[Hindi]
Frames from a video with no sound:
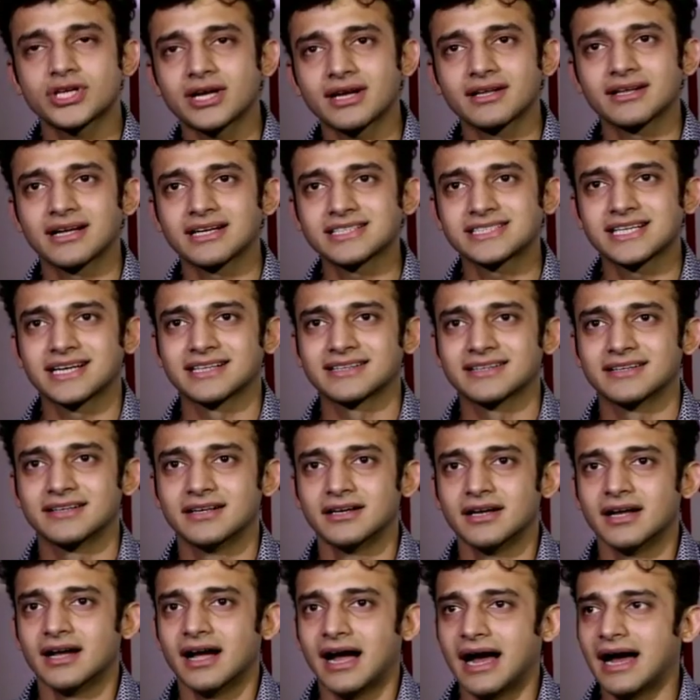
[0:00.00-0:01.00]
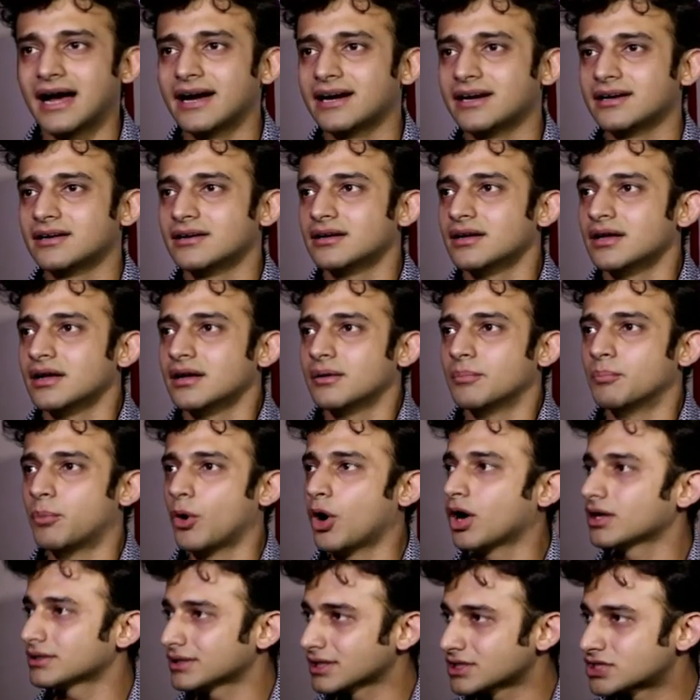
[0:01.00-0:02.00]
कुछ करना चाहते हैं एंड
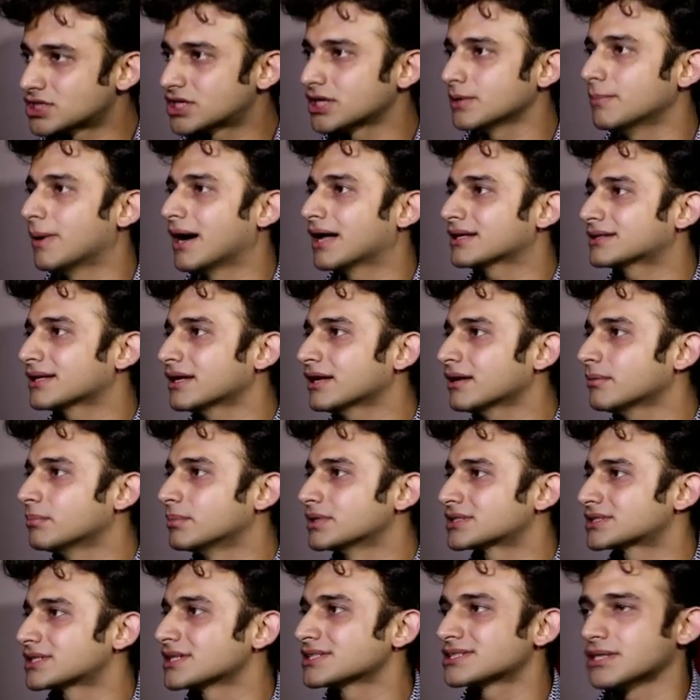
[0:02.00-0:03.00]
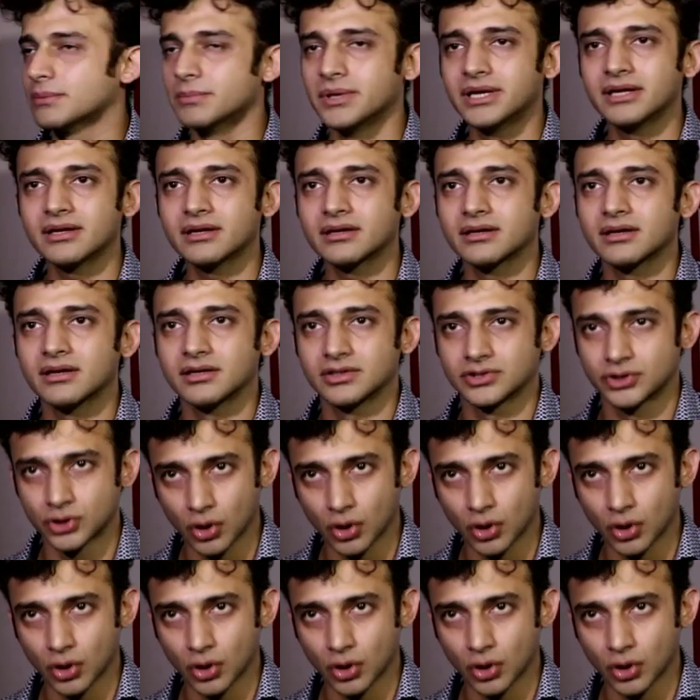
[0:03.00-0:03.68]
बहुत अच्छी बात है मिस्टर समीर